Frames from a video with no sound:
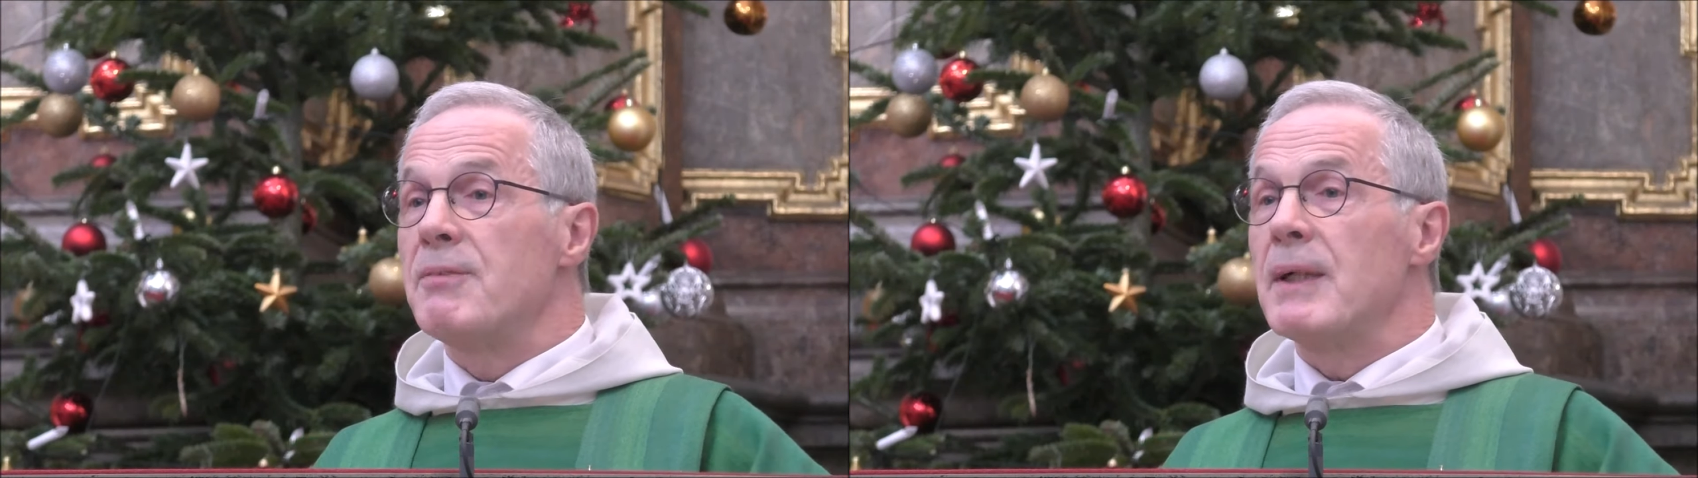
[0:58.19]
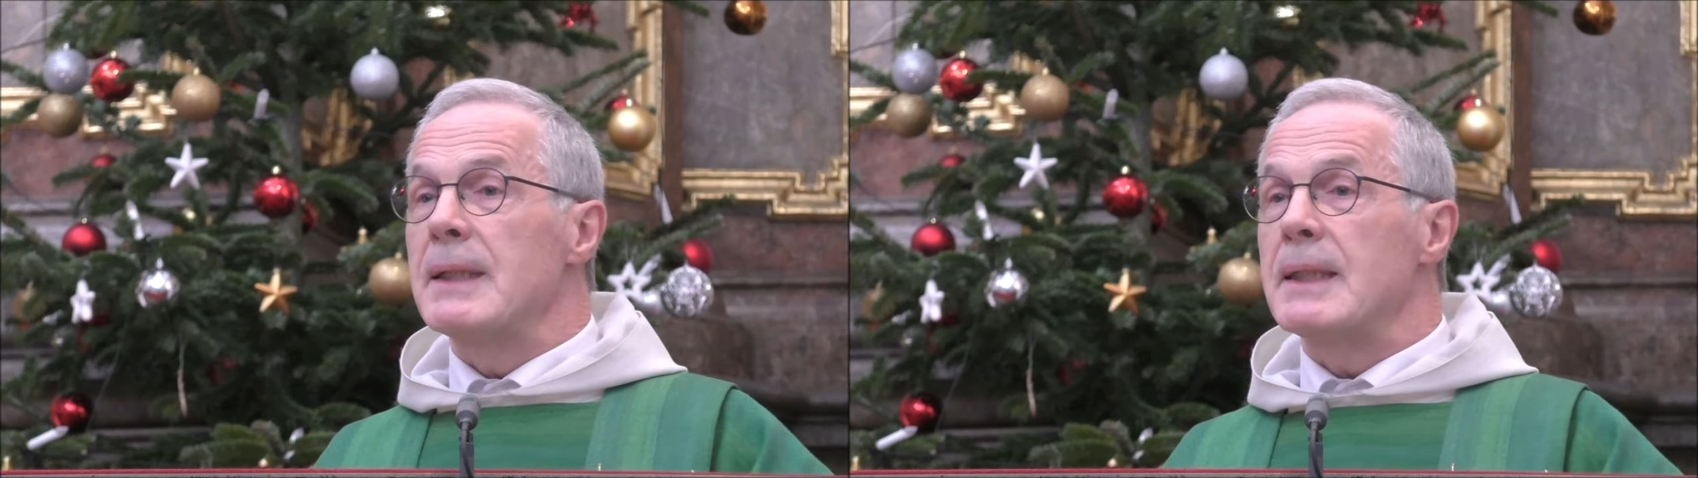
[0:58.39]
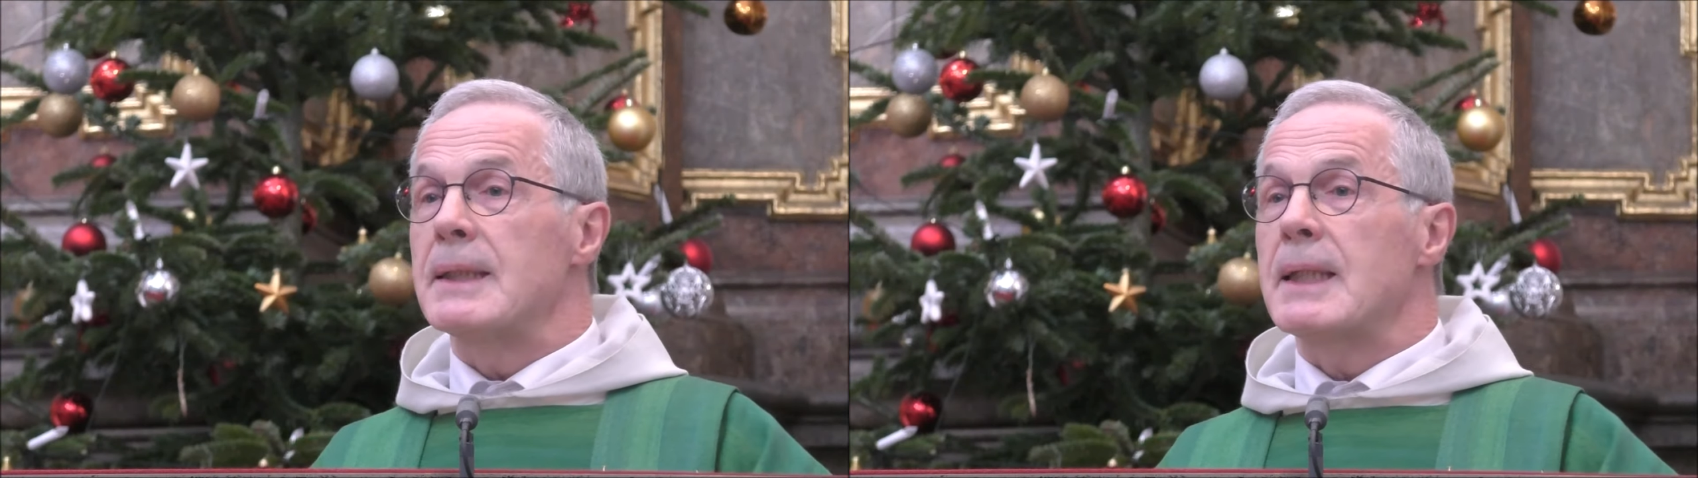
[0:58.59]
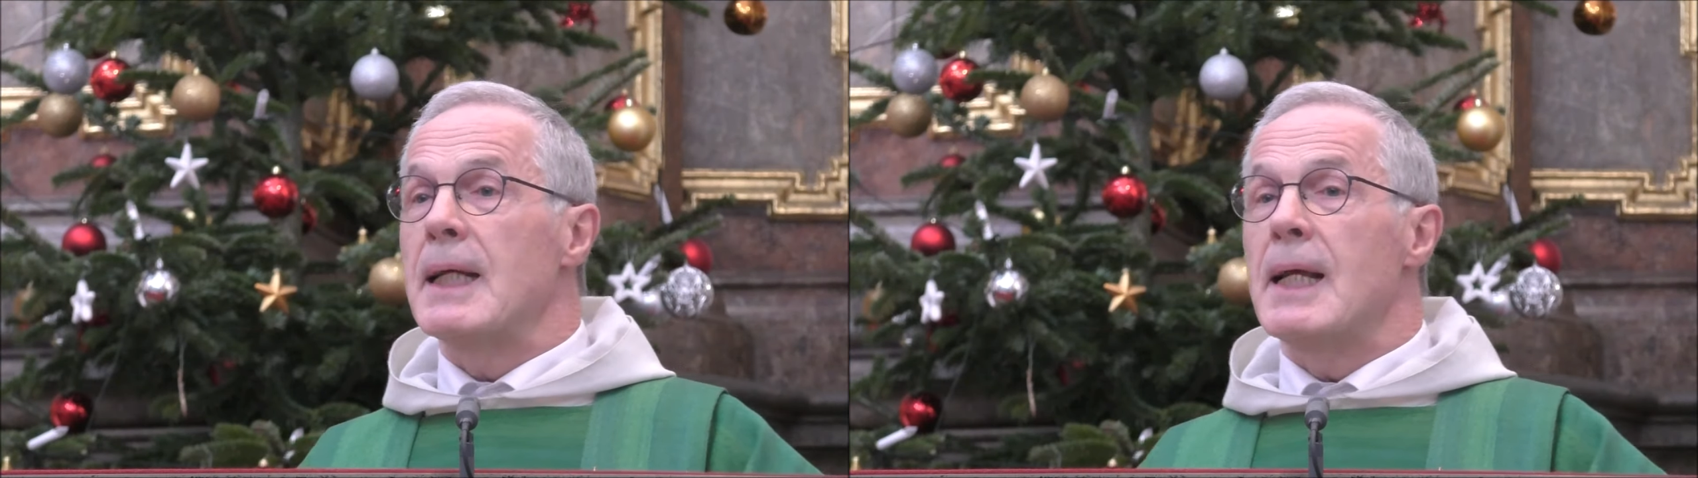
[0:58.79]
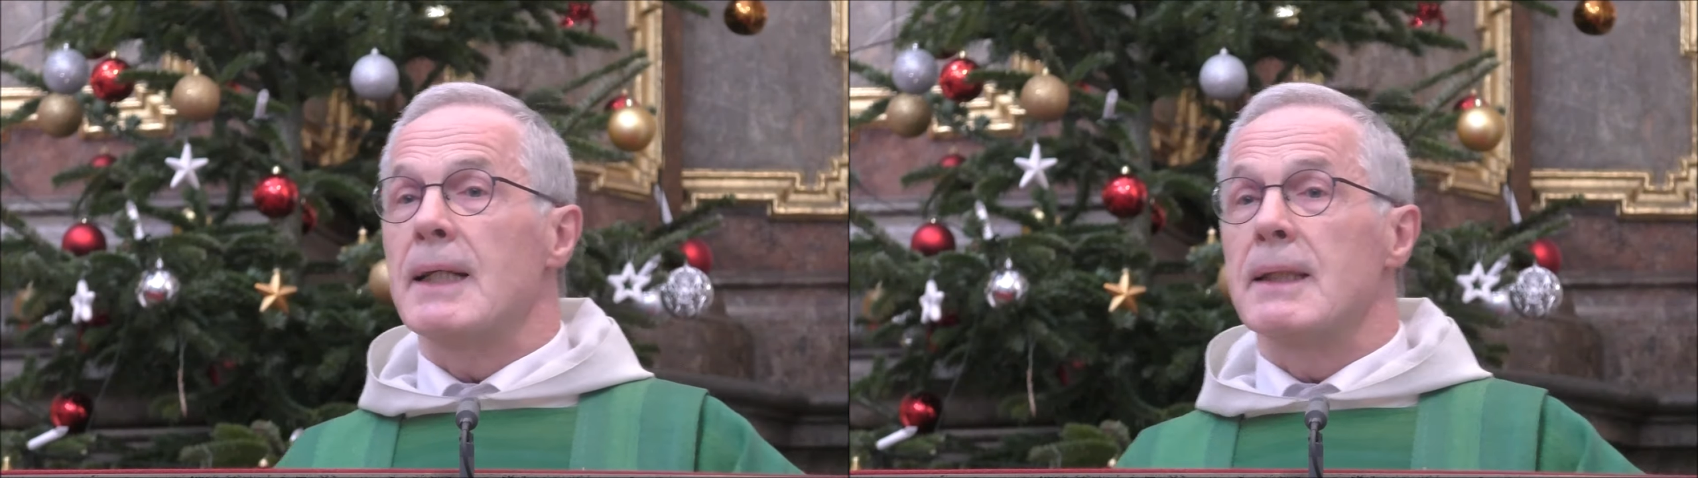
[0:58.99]
wird es
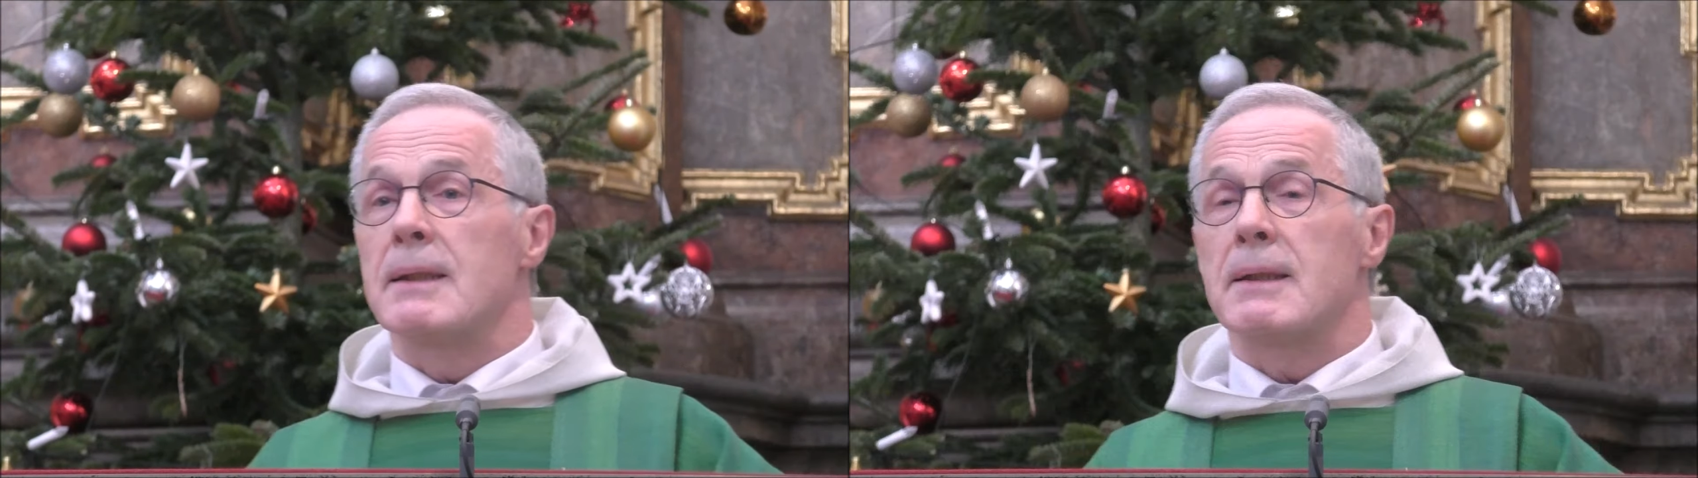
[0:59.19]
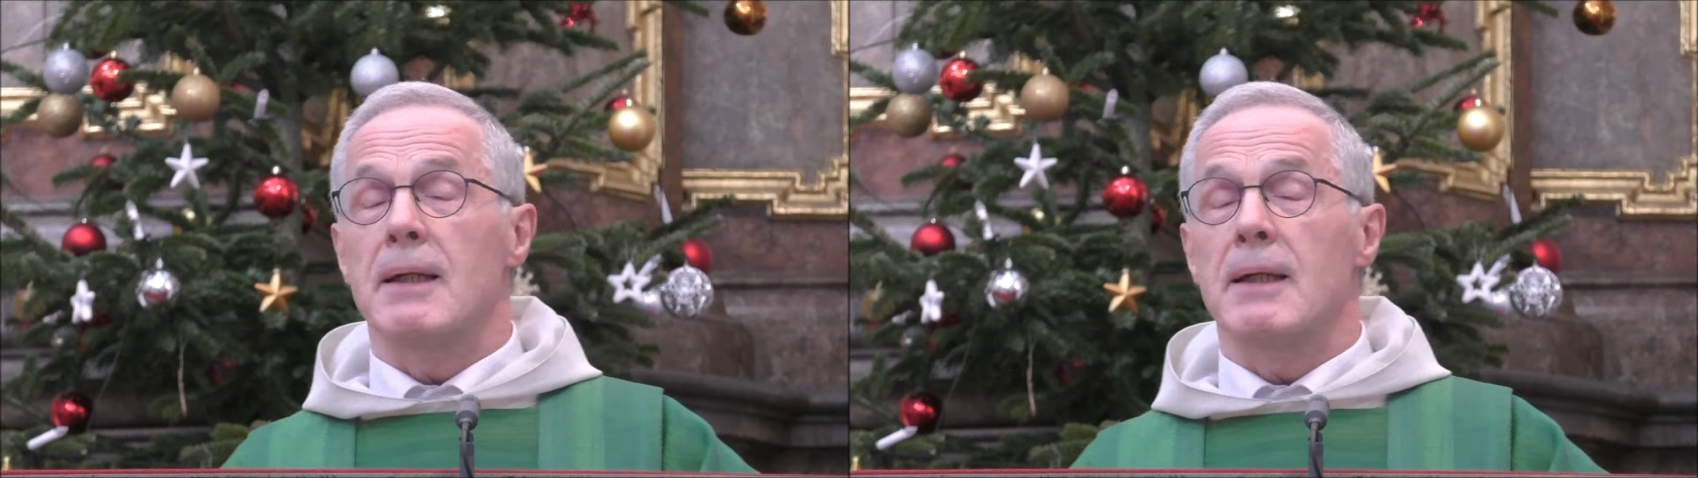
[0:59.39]
genannt.